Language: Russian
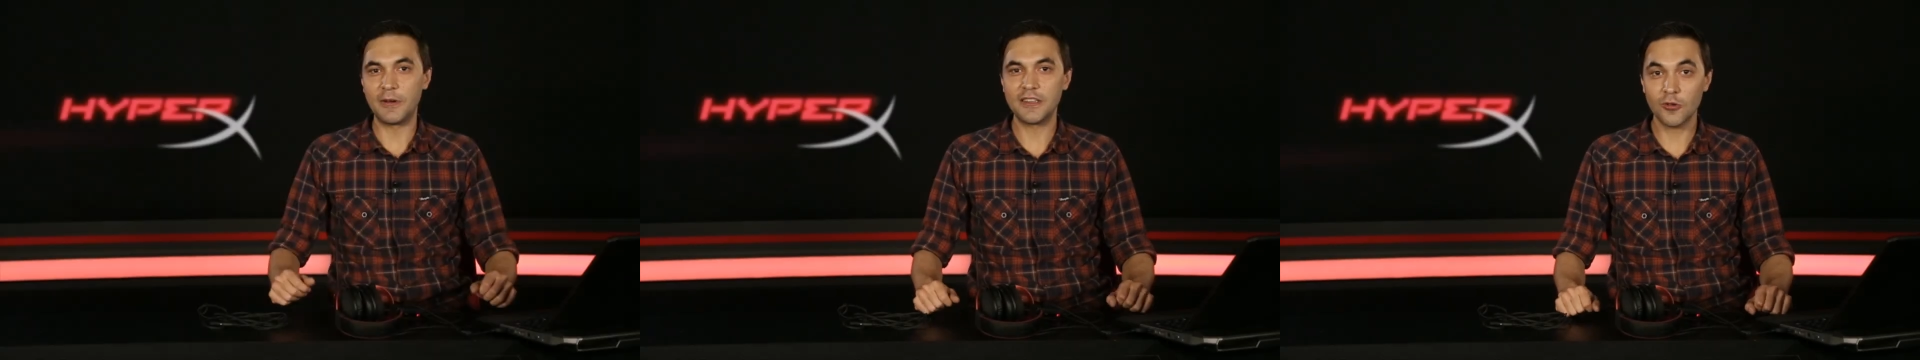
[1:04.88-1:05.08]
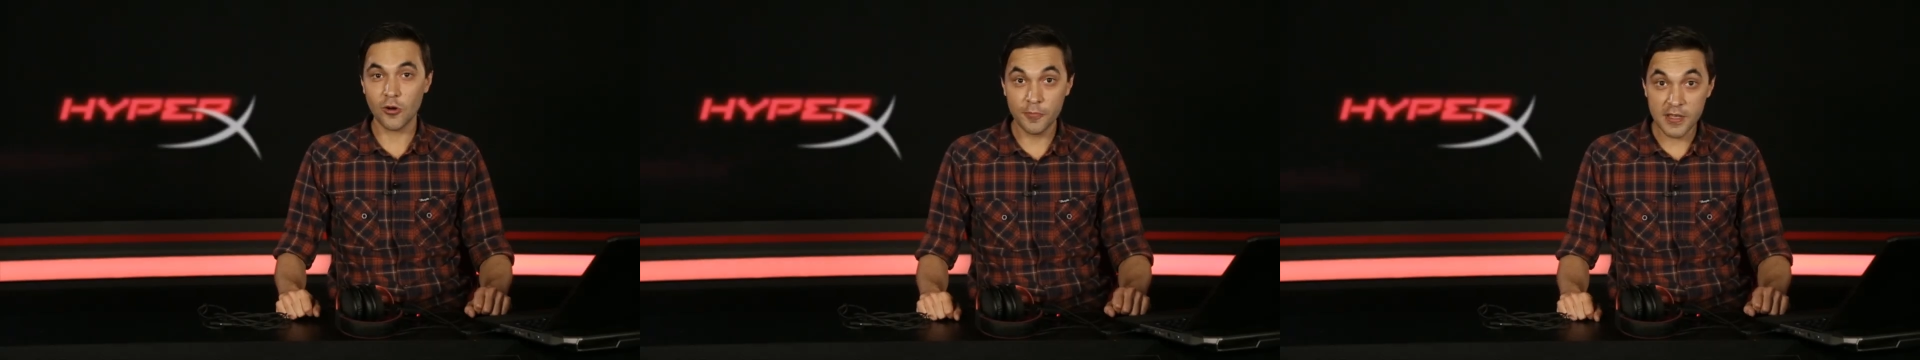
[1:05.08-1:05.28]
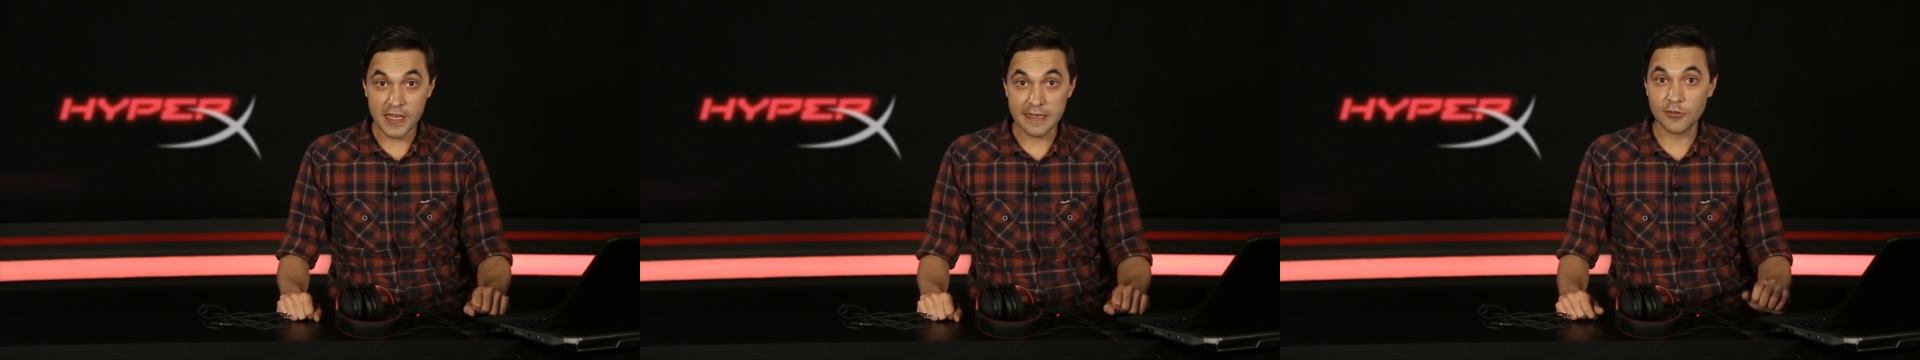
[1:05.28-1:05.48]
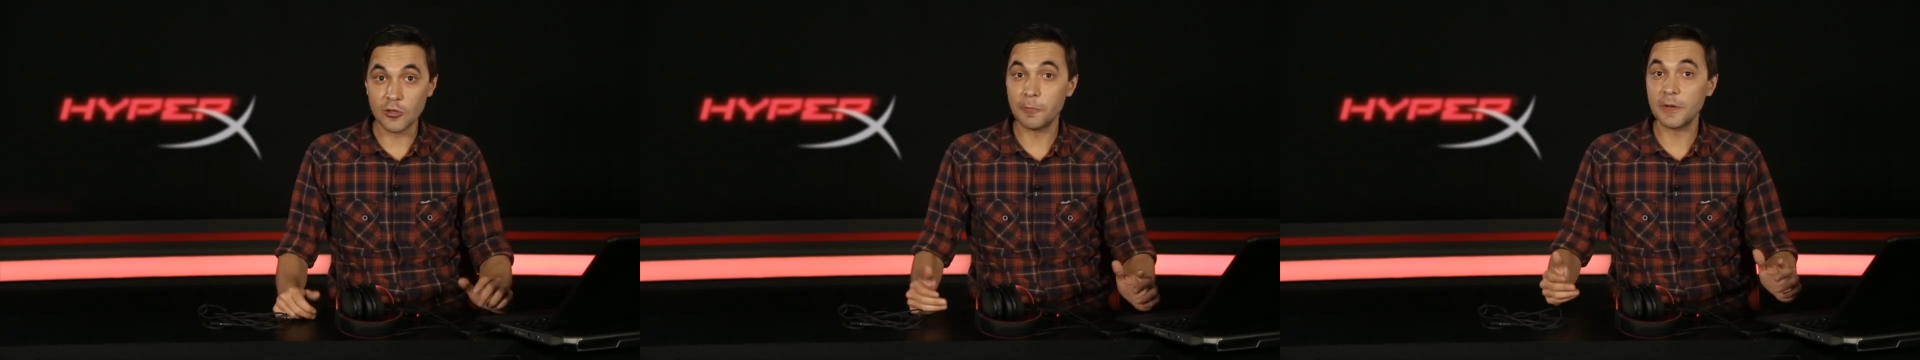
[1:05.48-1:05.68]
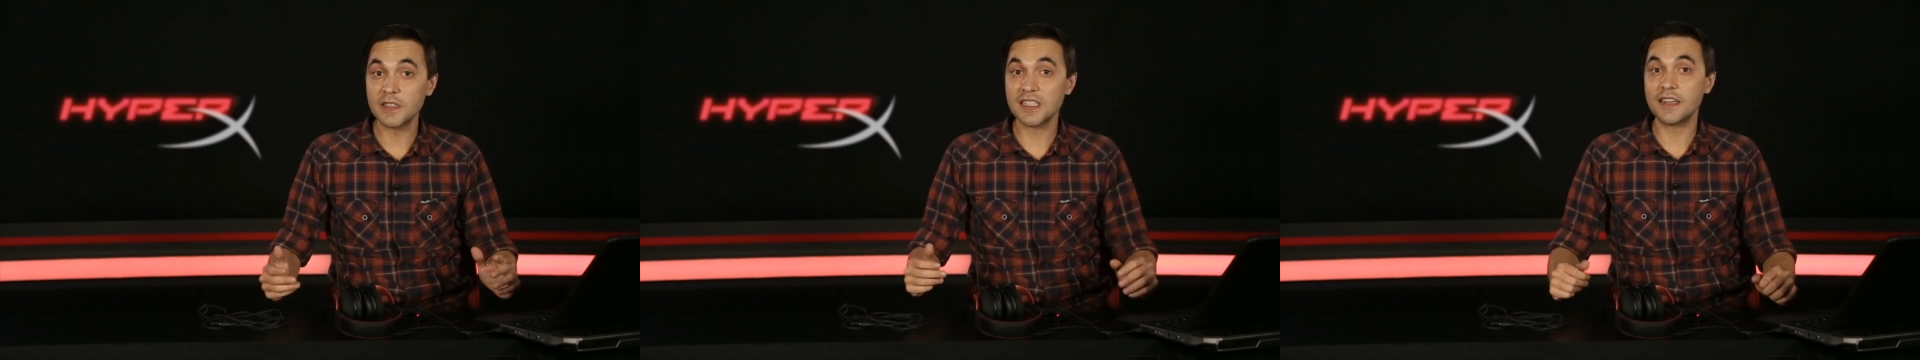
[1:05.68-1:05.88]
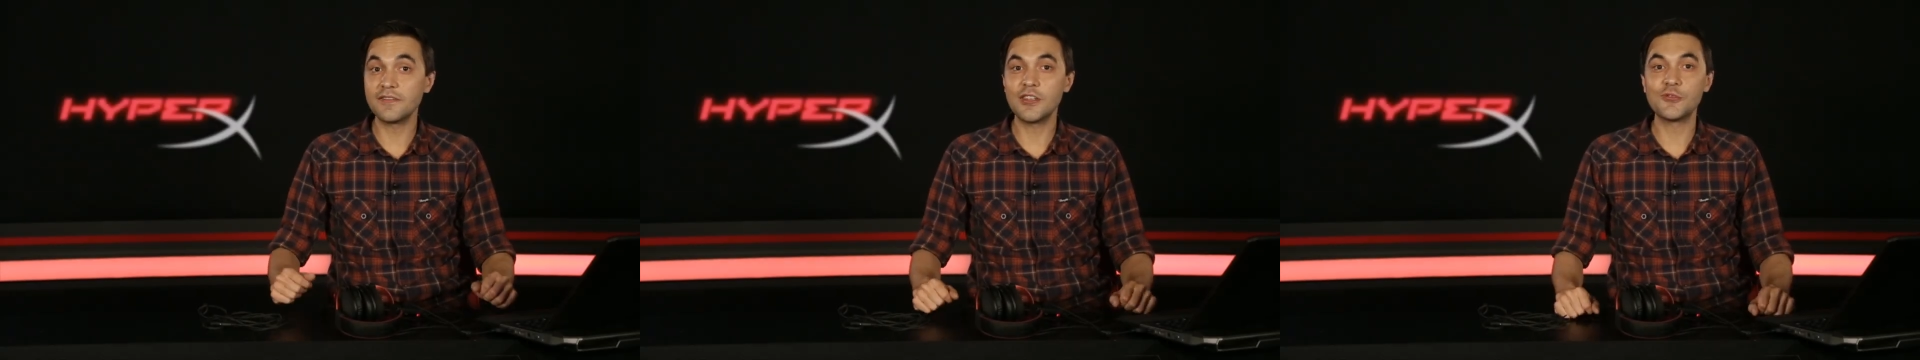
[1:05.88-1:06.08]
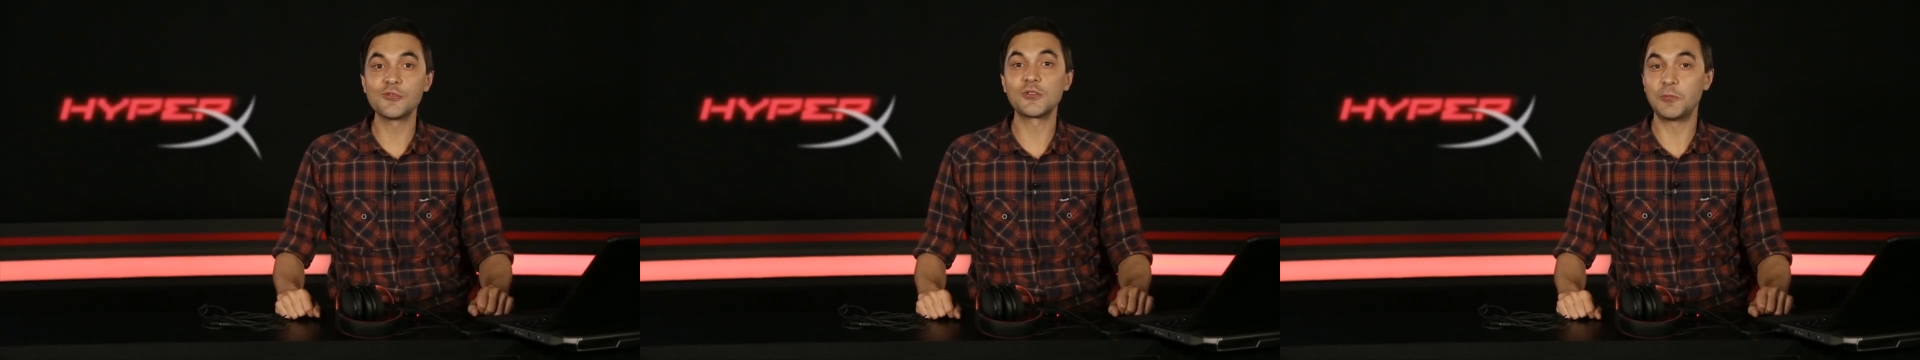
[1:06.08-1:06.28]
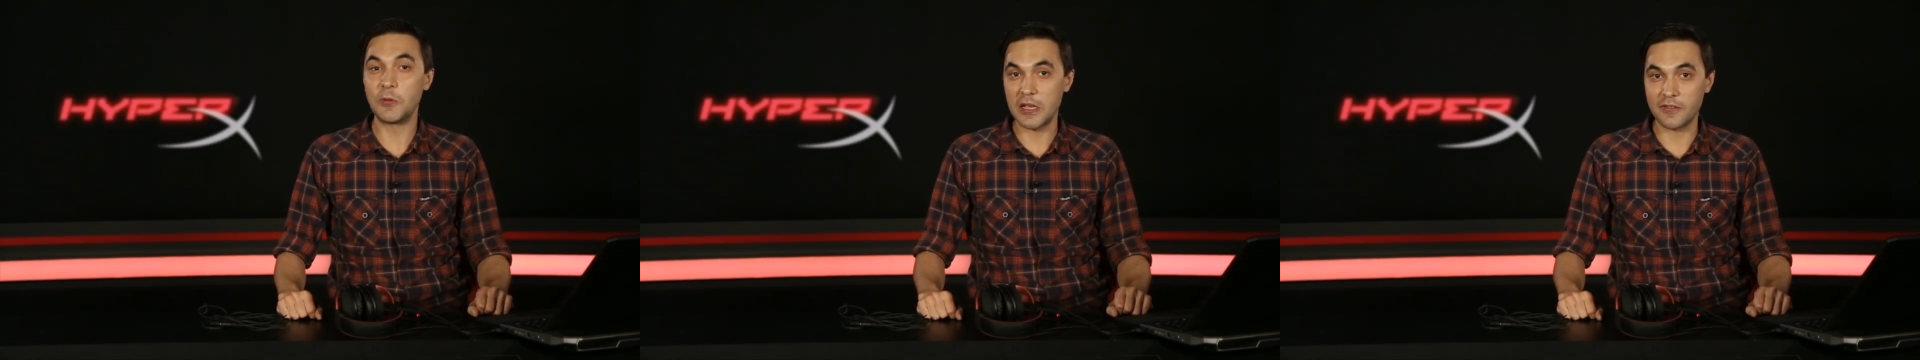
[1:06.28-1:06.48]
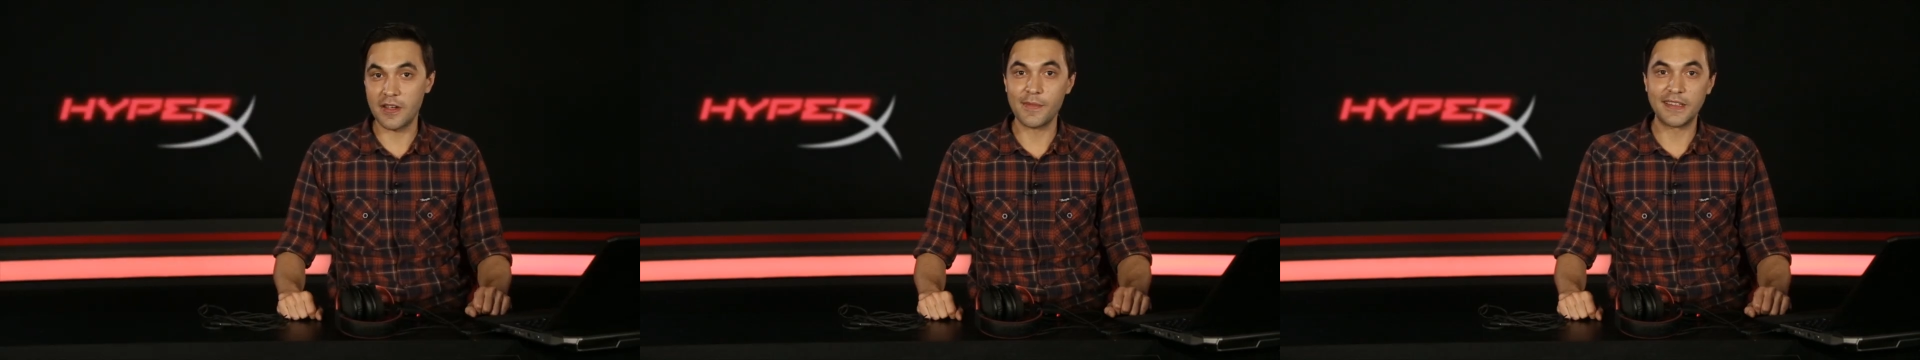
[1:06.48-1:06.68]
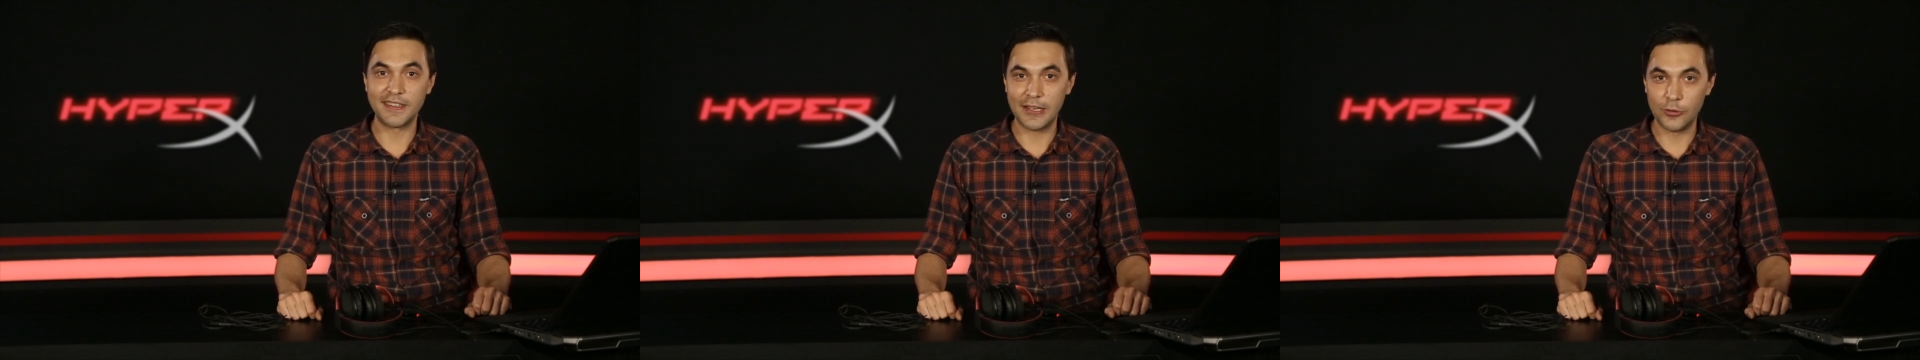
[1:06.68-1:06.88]
подробнее, то по сравнению с
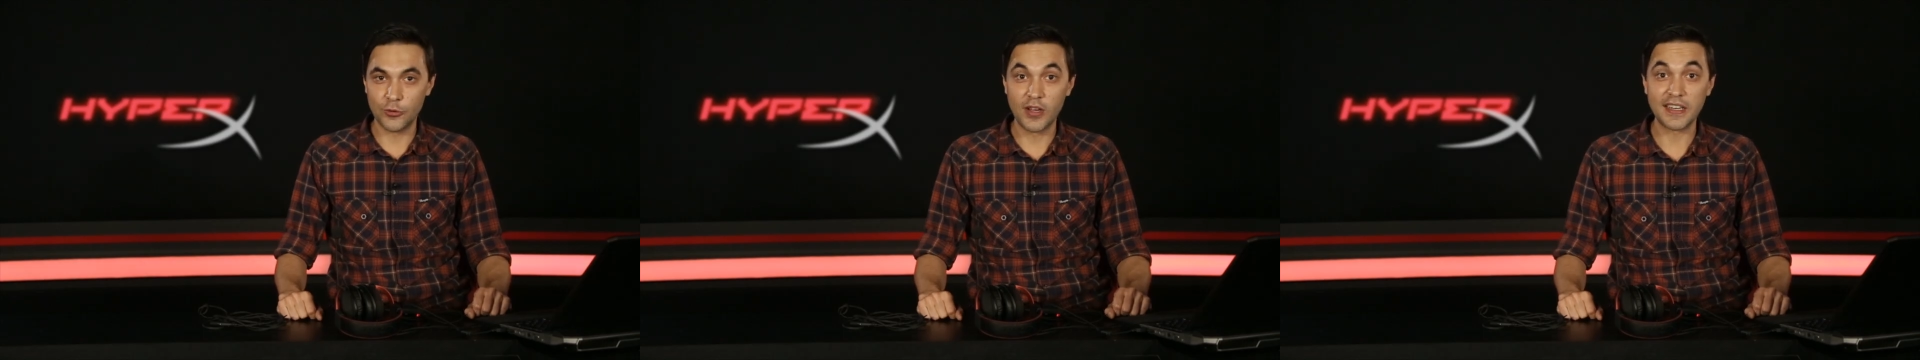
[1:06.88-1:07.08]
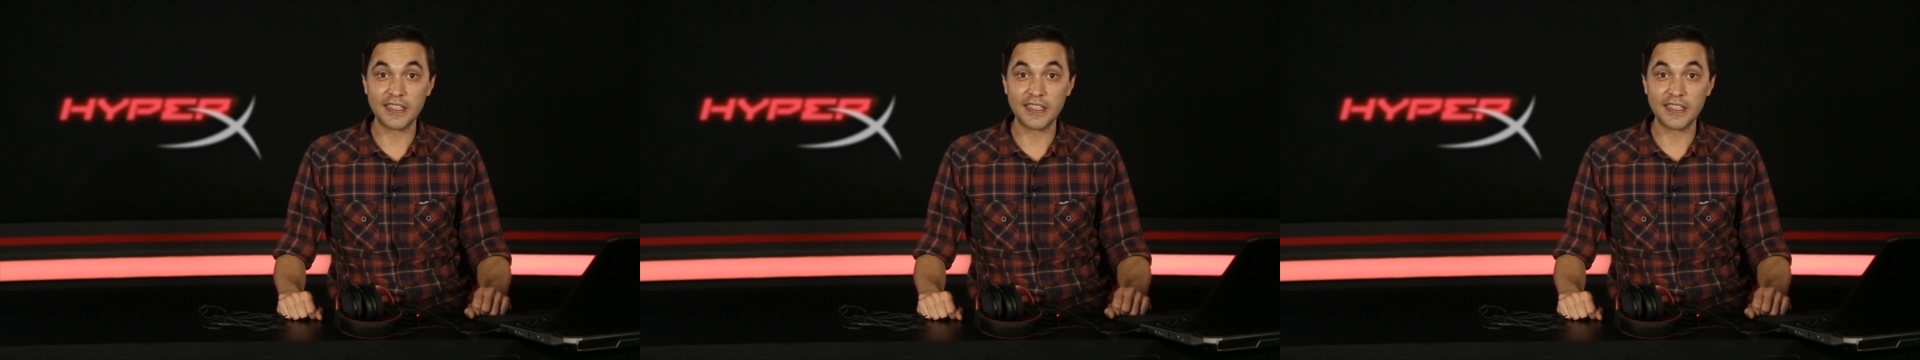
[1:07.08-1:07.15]
первой моделью